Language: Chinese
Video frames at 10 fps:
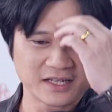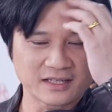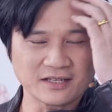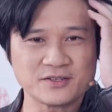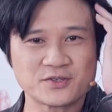
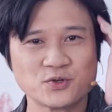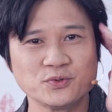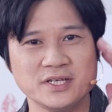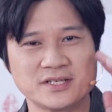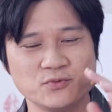但重
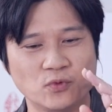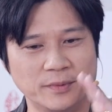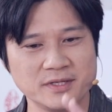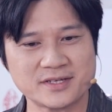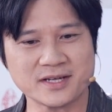点是我
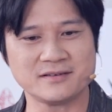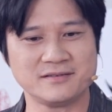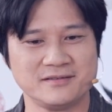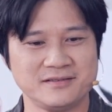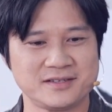们在
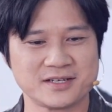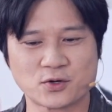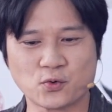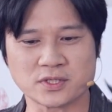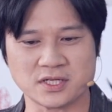这个
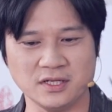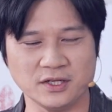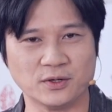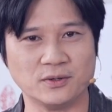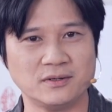过程里
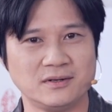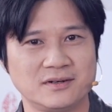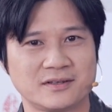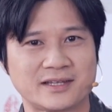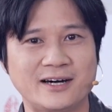头，
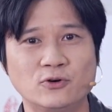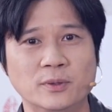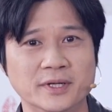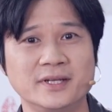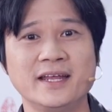到我
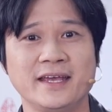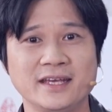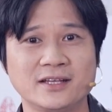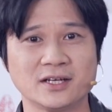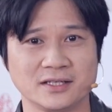们那一
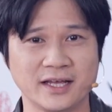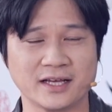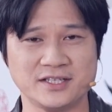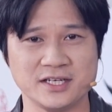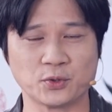个那个
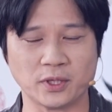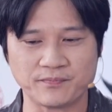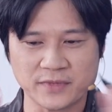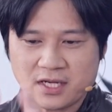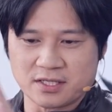阶段，
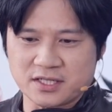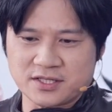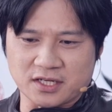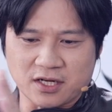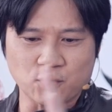这
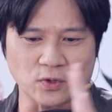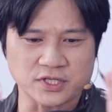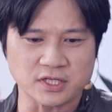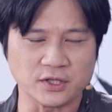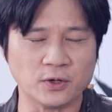整个过
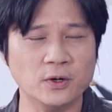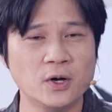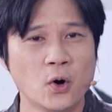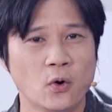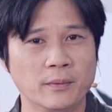程里头，
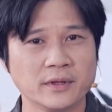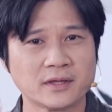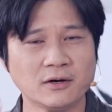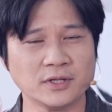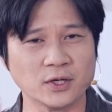我们
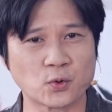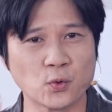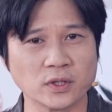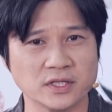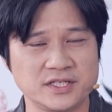到底
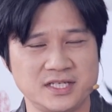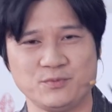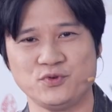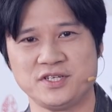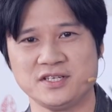过得精
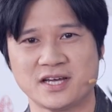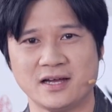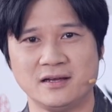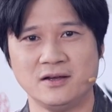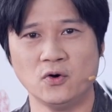不精彩？
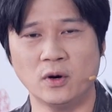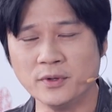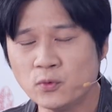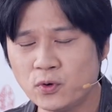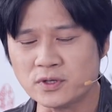我们
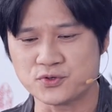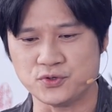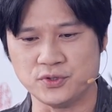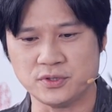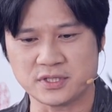或
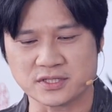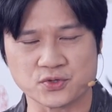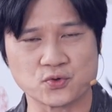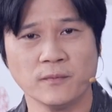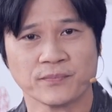许这样子
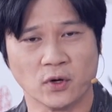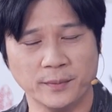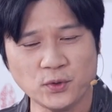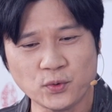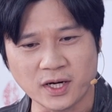说，我
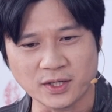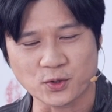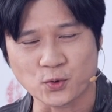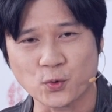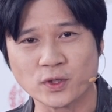们如何能够
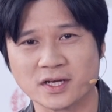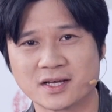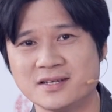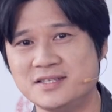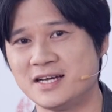过得
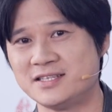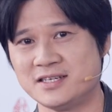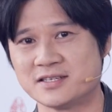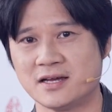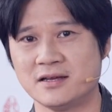更加精
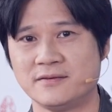彩？